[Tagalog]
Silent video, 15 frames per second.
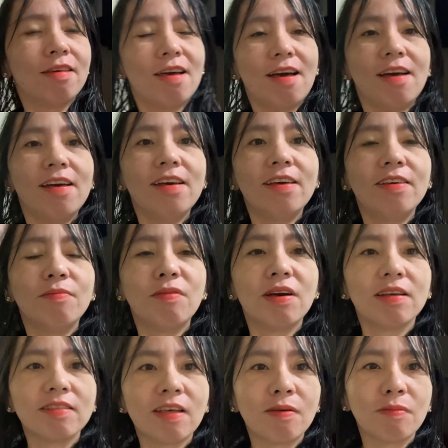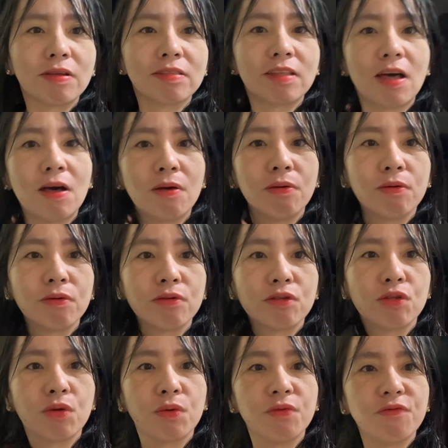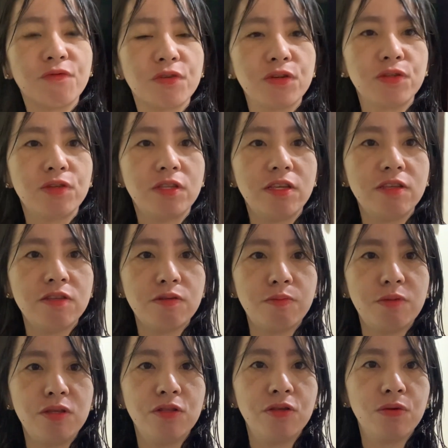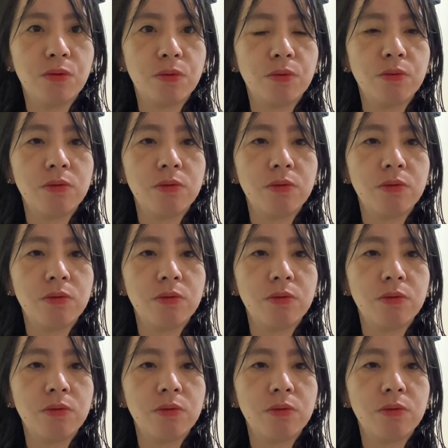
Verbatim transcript: Hi mga tamang tao! So for today's video,